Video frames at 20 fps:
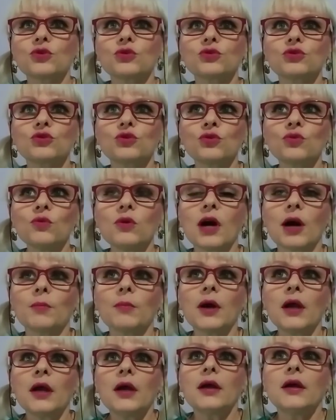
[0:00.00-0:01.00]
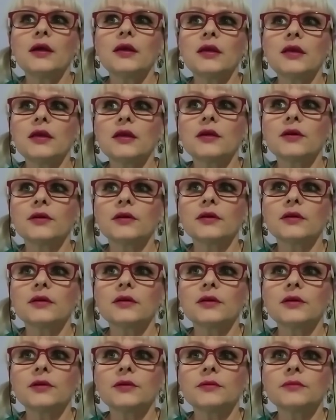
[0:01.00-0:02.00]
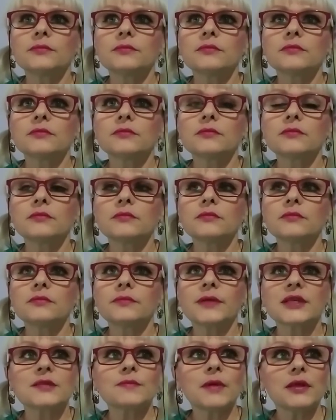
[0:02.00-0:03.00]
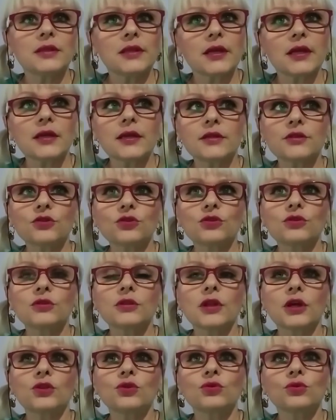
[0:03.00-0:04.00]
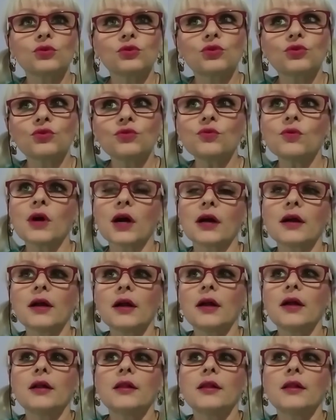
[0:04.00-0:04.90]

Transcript: друг с другом и э, посмотрели на друг друга,